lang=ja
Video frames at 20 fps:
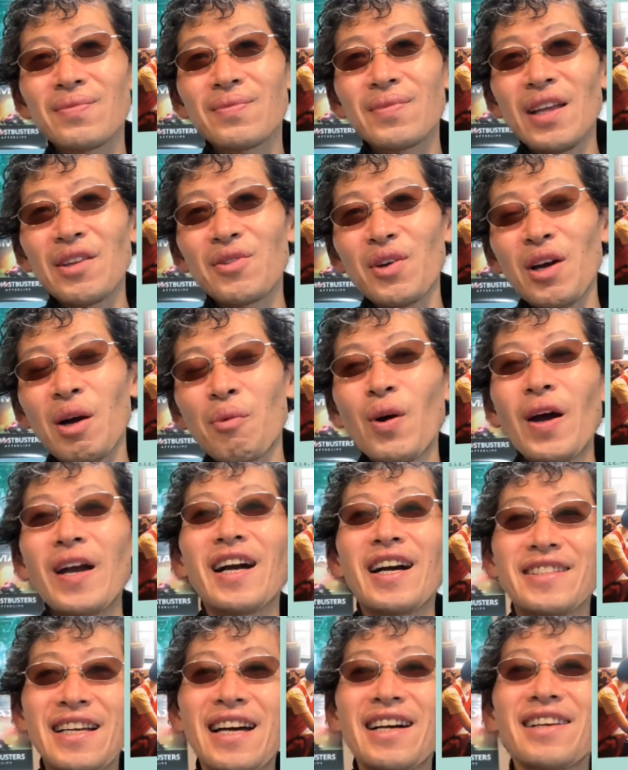なんとか萌
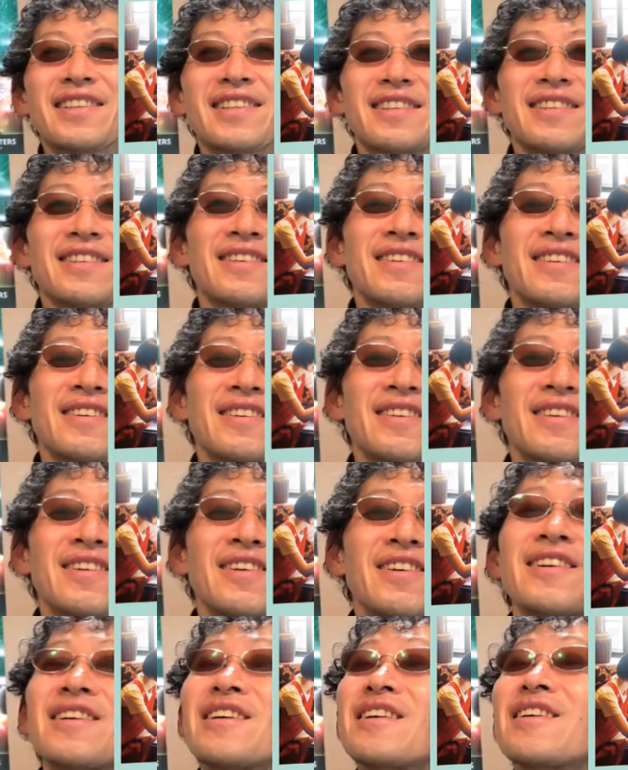香さん。う
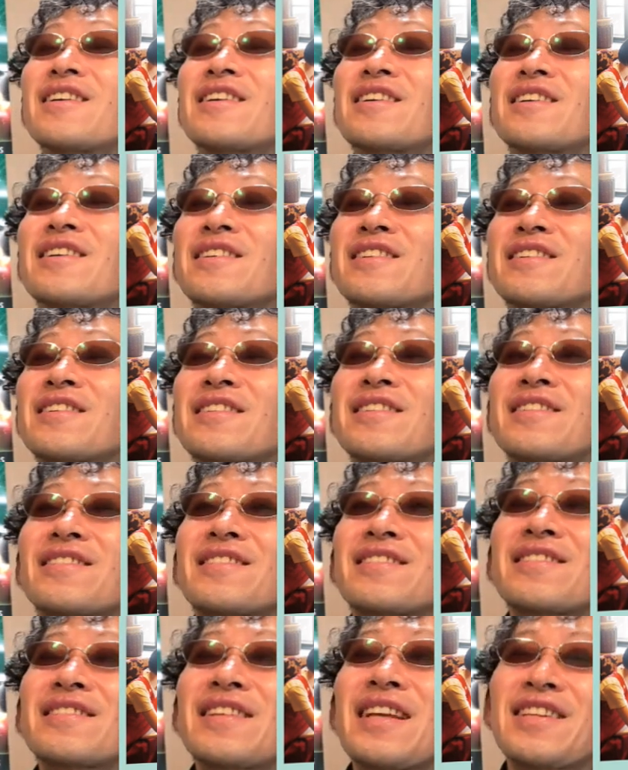ん。
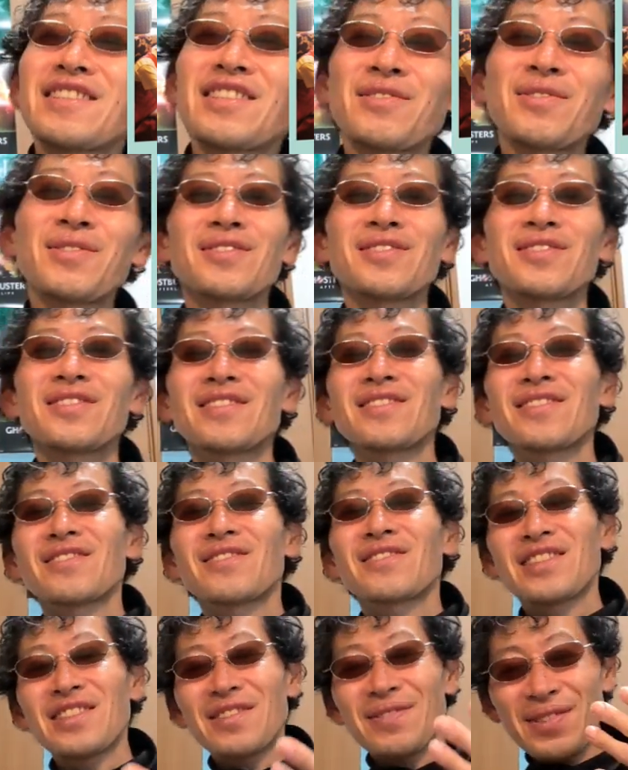で、自分、
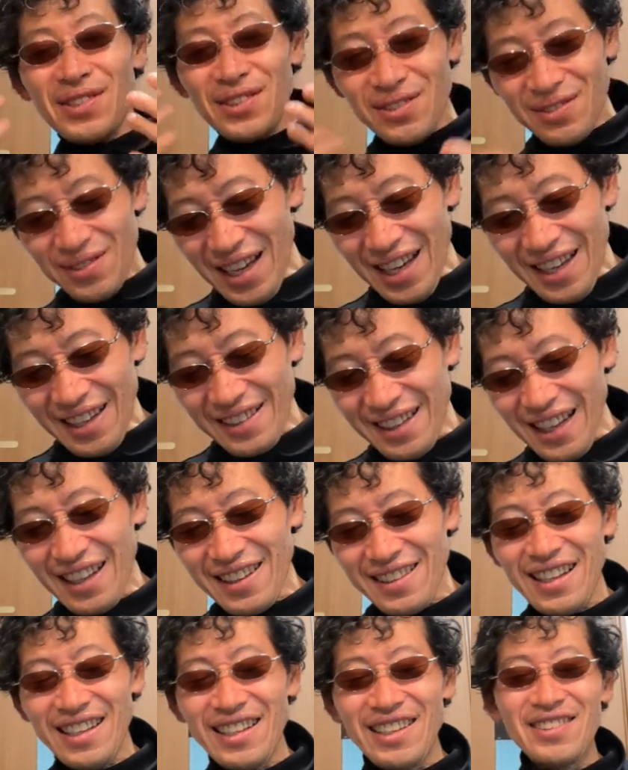自分は
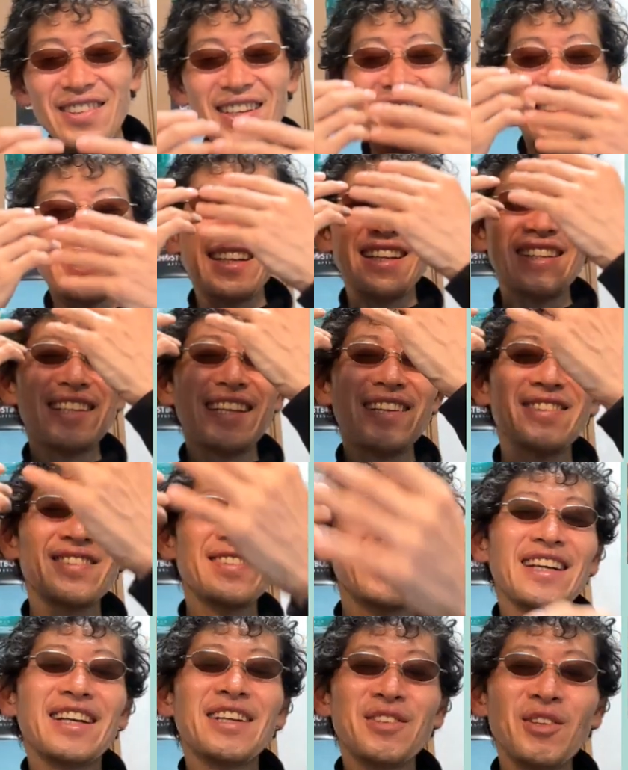旦那に浮気されてる
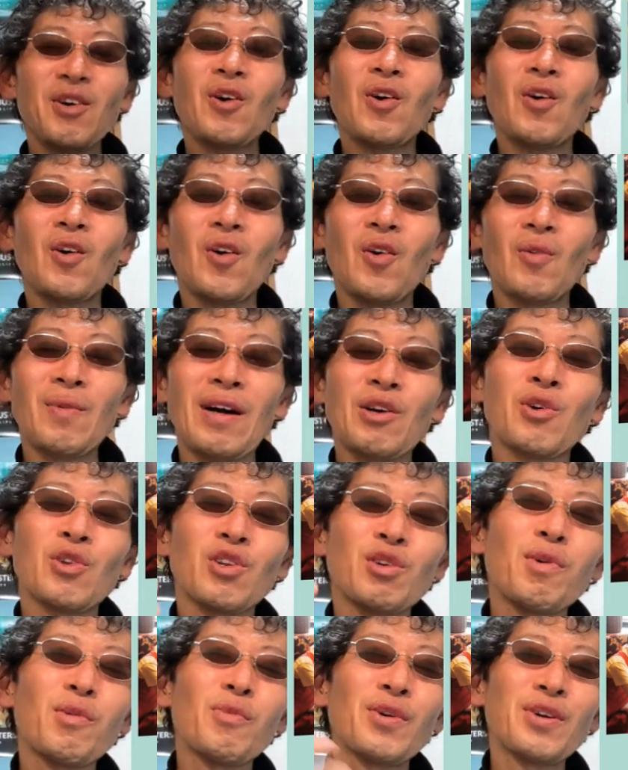んだけど、まあ子
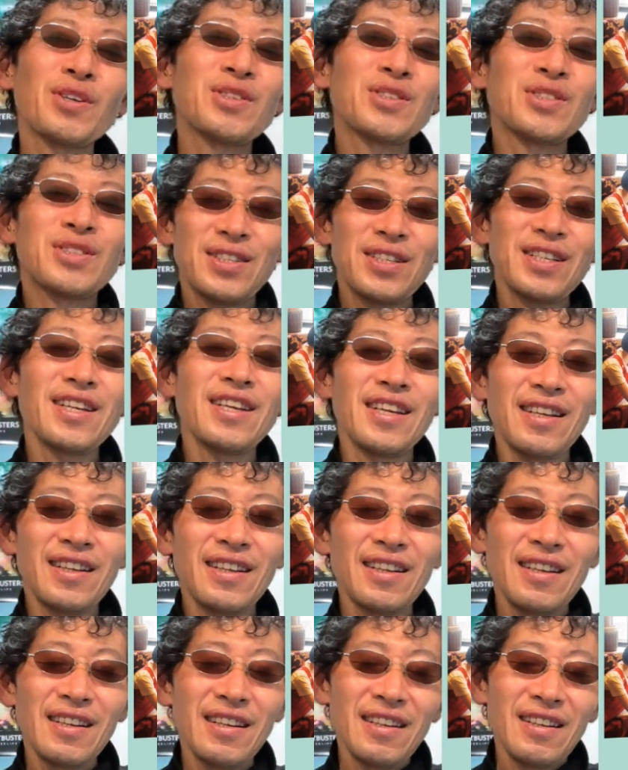供もいる
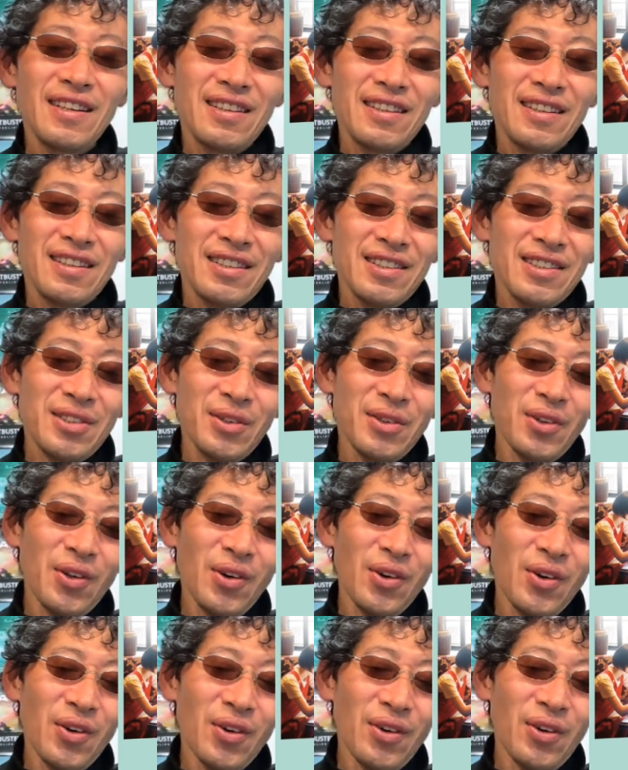し、そ
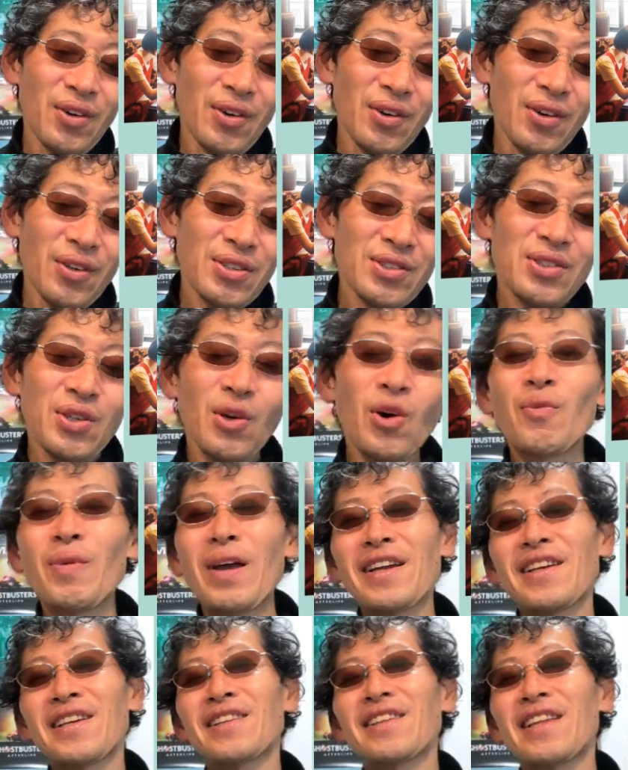の、正
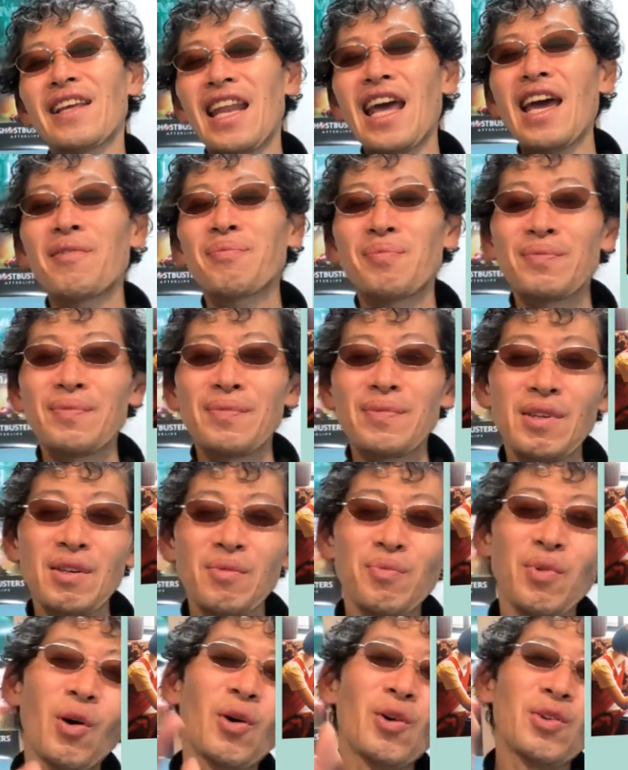面切ってね、
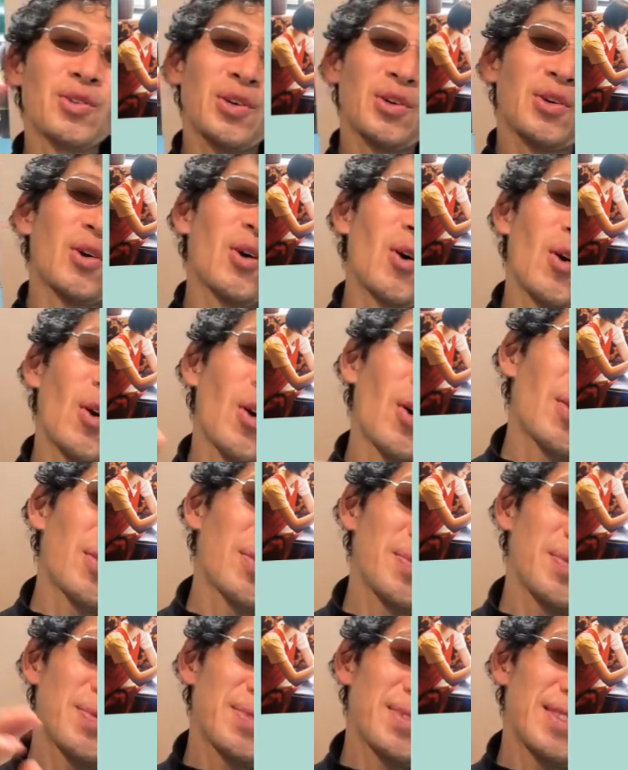ポーンとこ
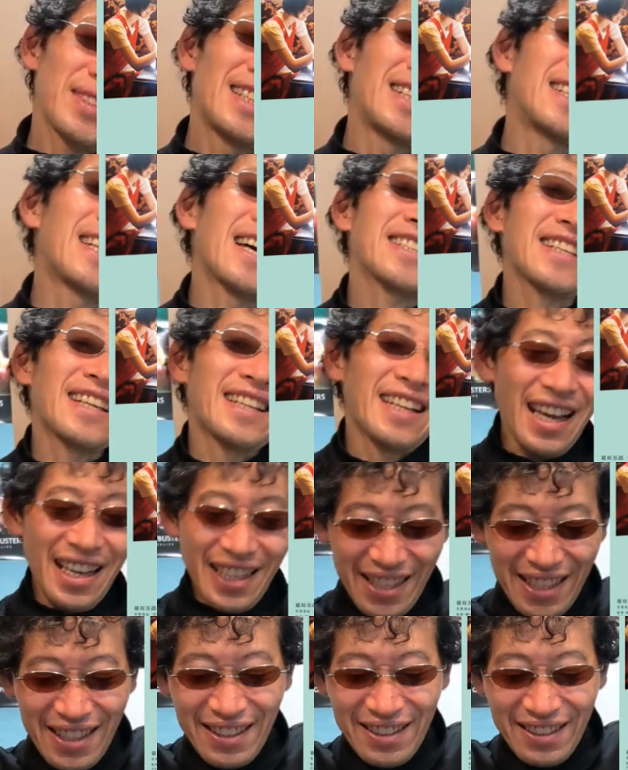う、言い出せな
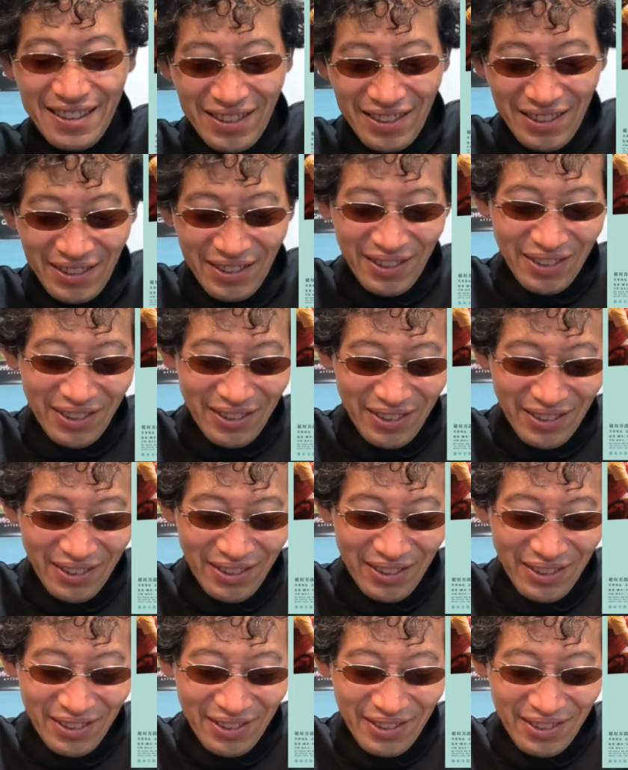い。う
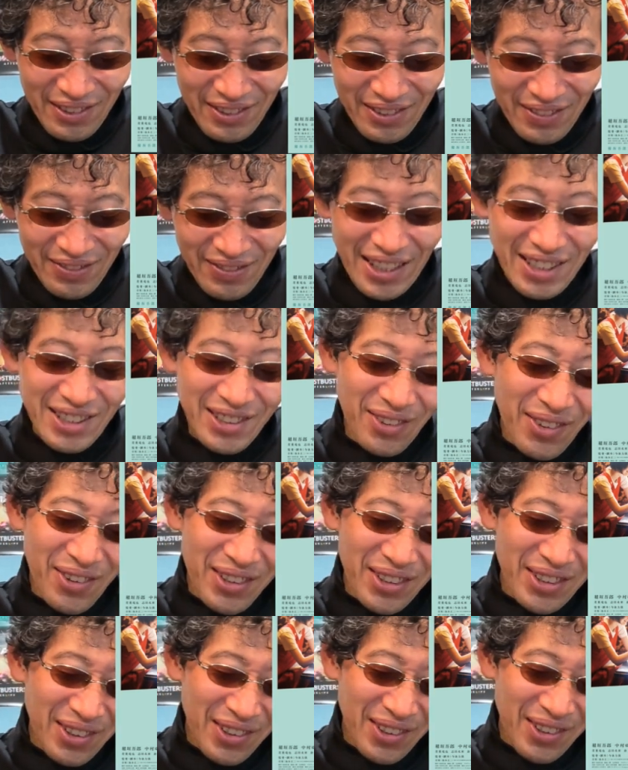ん。まあそ
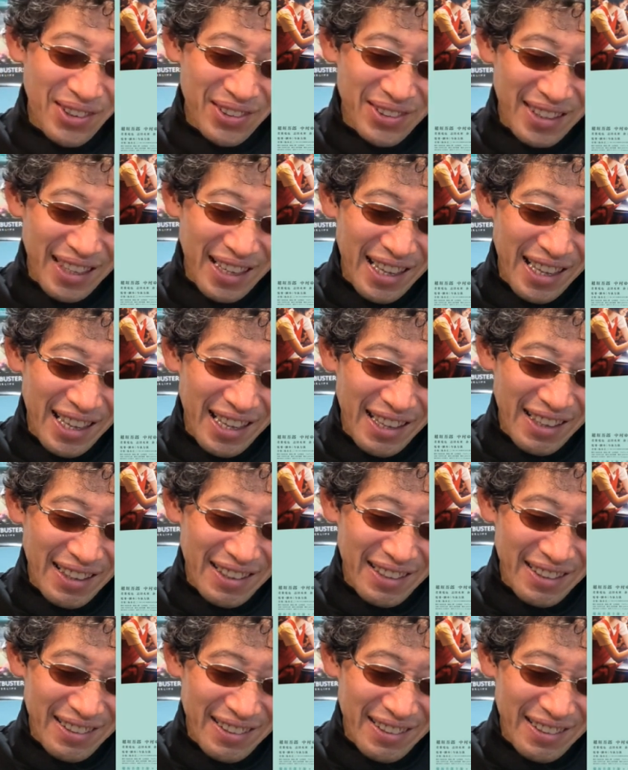ういうところって、